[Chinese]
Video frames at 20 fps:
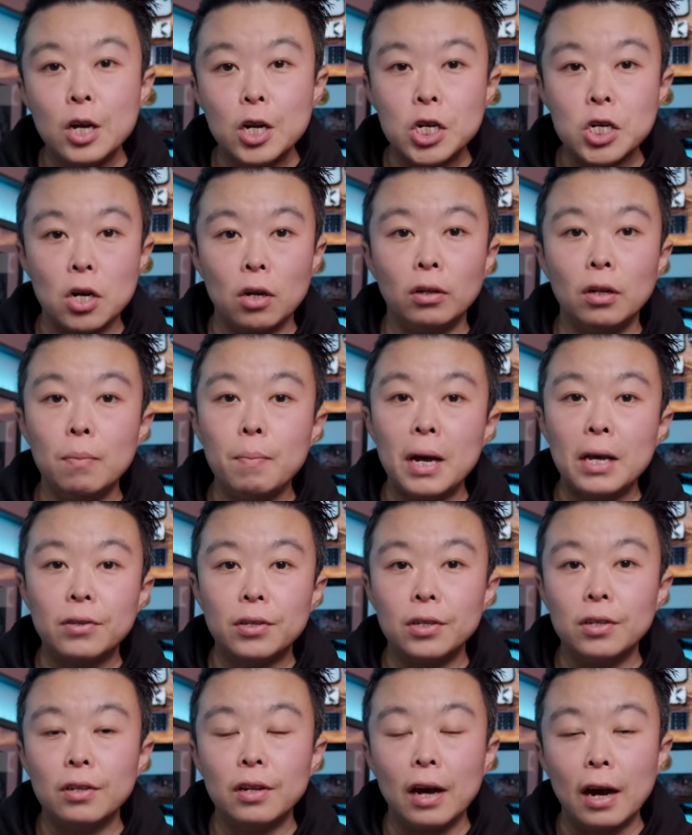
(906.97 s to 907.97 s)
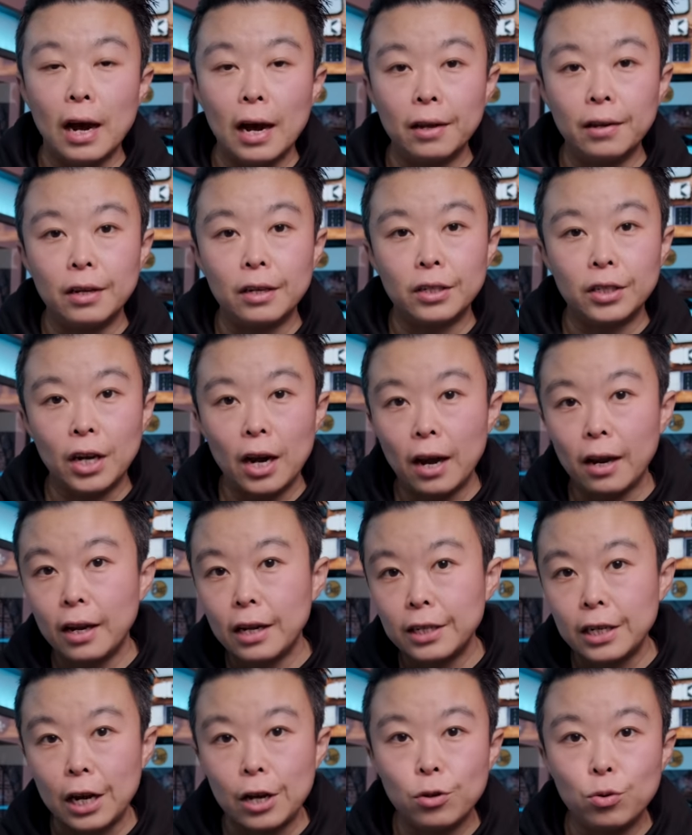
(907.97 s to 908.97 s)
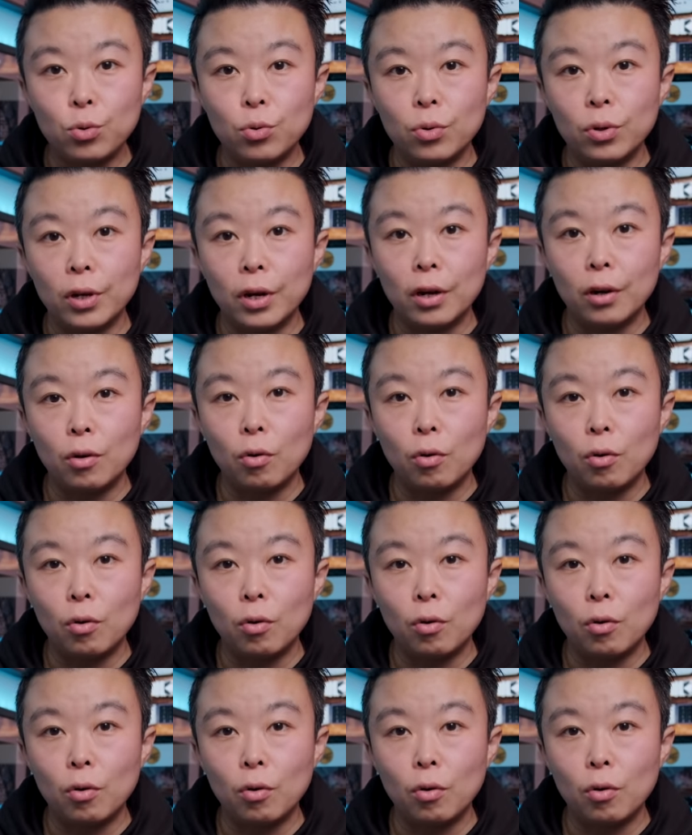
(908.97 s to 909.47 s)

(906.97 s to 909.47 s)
省得每次呢还得拆来拆去的。